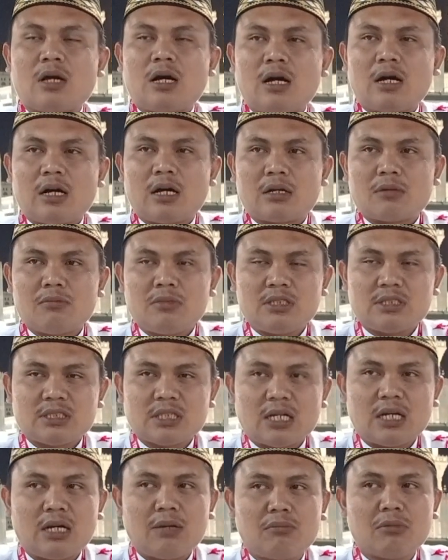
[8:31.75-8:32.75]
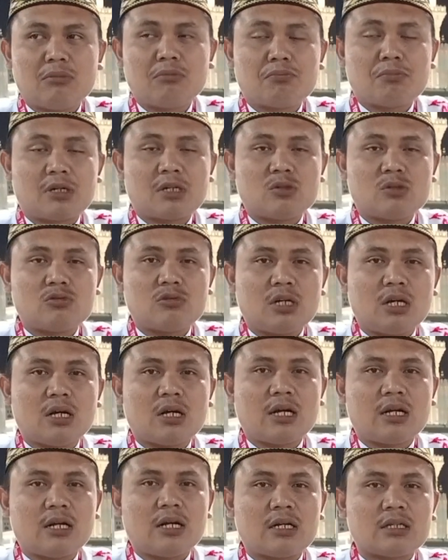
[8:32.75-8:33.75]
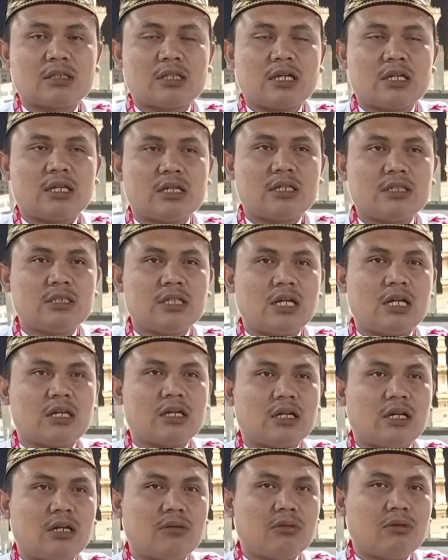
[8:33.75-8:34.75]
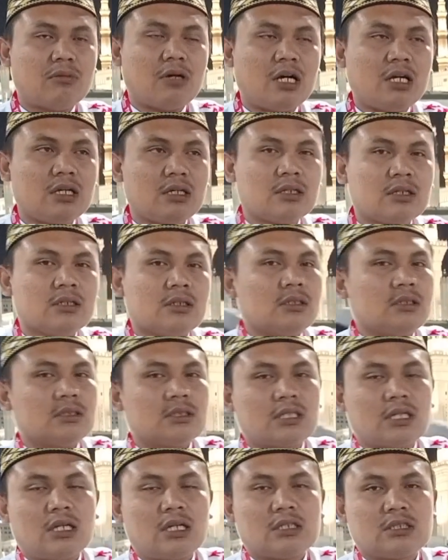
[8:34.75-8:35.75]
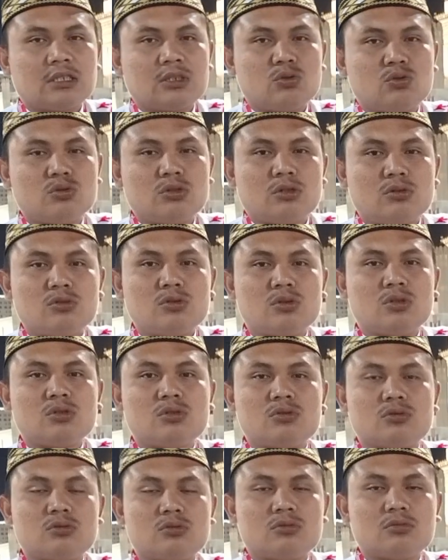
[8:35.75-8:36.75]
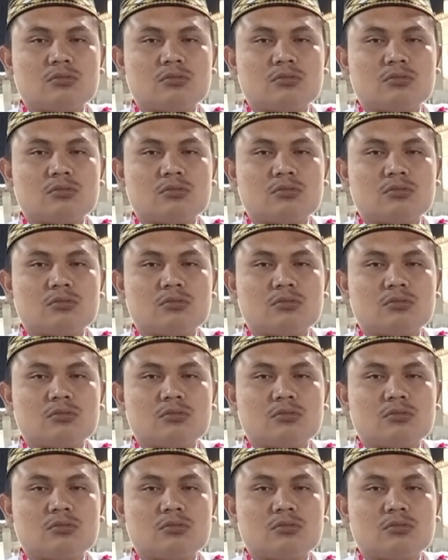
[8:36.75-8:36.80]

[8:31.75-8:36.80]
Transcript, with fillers: agar bisa mempergunakan hartanya ke jalan yang lebih baik salah satunya untuk